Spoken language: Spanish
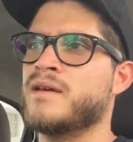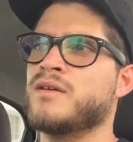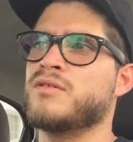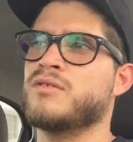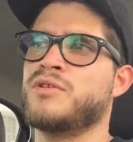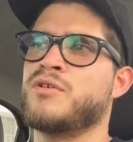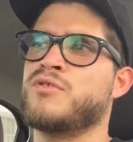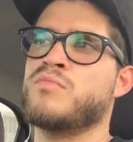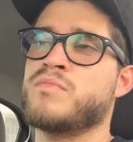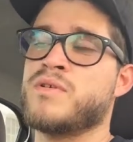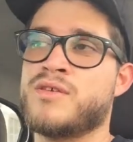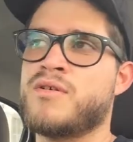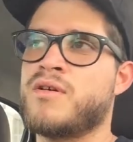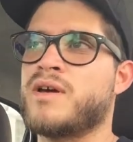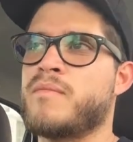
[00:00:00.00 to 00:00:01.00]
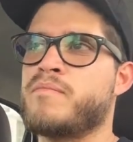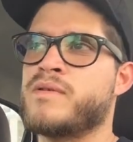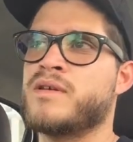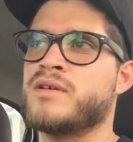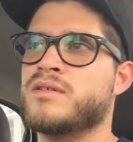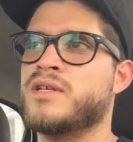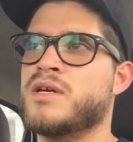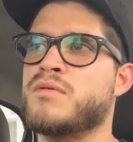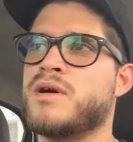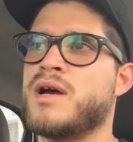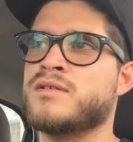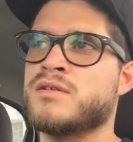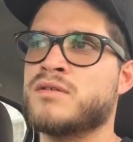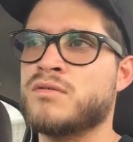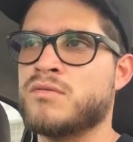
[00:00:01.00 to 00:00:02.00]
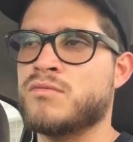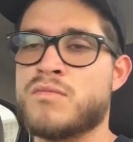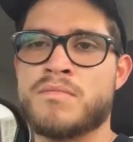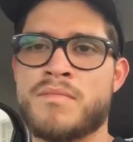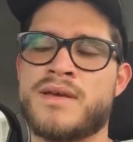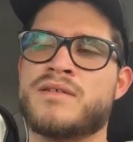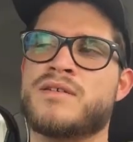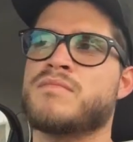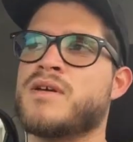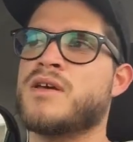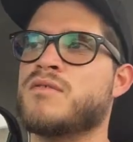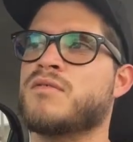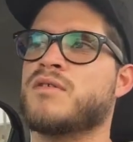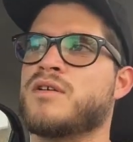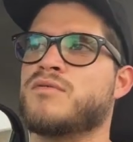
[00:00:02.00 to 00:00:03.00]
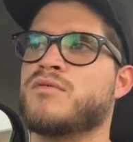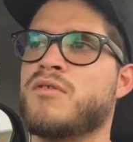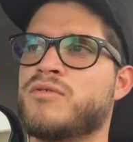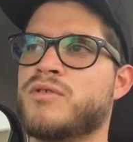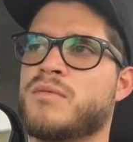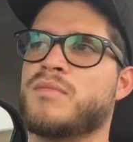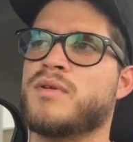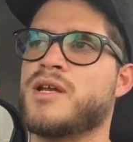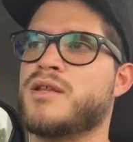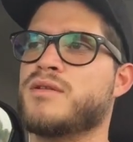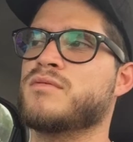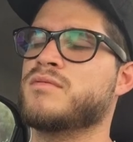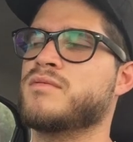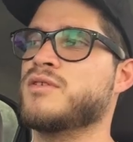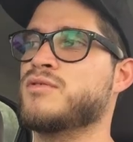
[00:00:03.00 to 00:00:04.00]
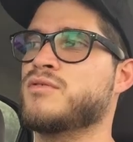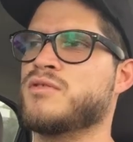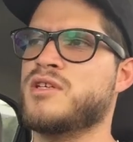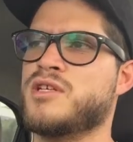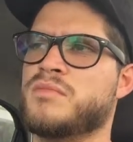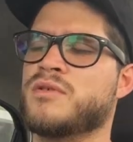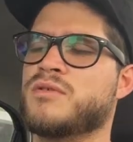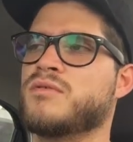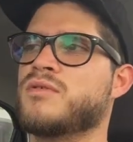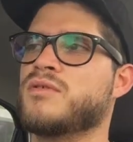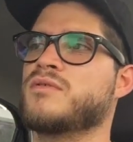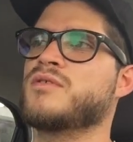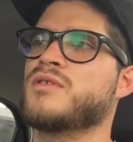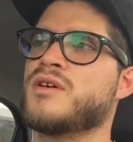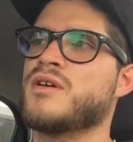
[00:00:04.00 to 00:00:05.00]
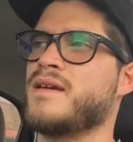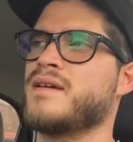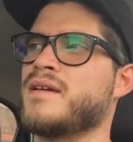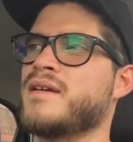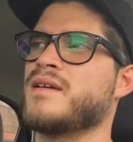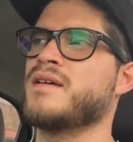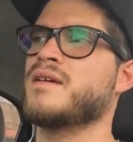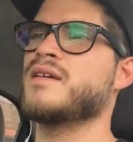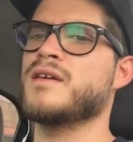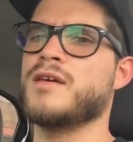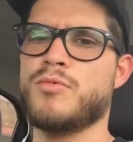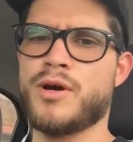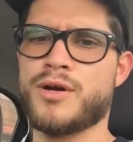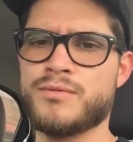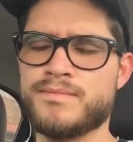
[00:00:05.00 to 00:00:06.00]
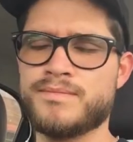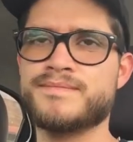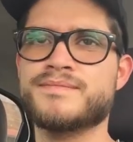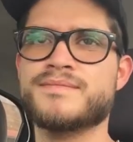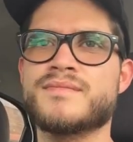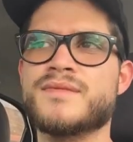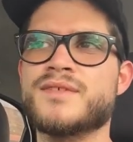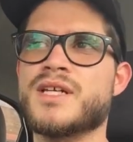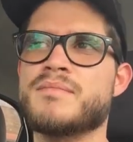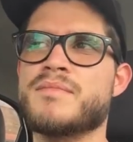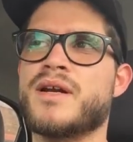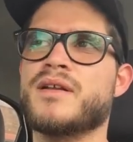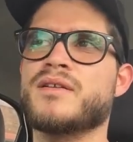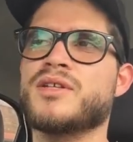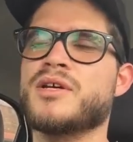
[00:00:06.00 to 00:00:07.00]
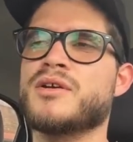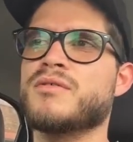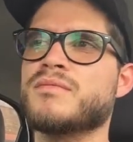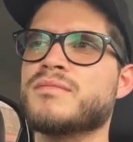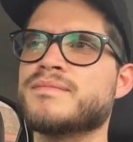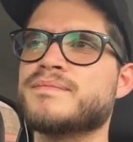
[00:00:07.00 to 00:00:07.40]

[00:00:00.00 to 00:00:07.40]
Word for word: Yo tengo un video que apenas llevo casi un mes y medio que no lo he terminado y son 10 minutos. Y bueno, ya me retiro.